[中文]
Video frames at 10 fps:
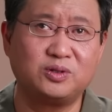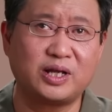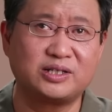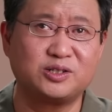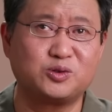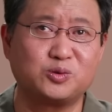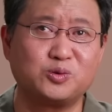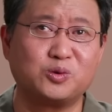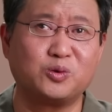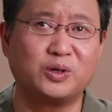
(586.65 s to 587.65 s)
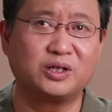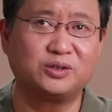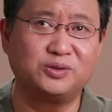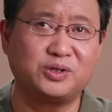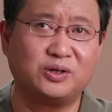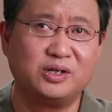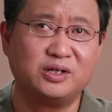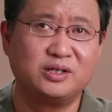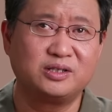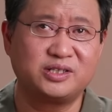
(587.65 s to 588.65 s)
来自中共国的都有
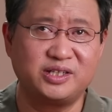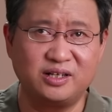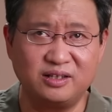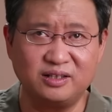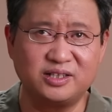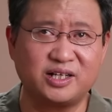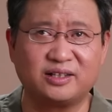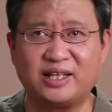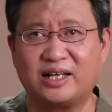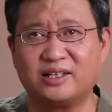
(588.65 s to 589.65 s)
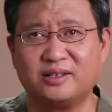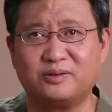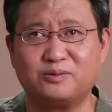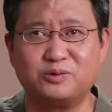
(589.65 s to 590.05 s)
相当强大的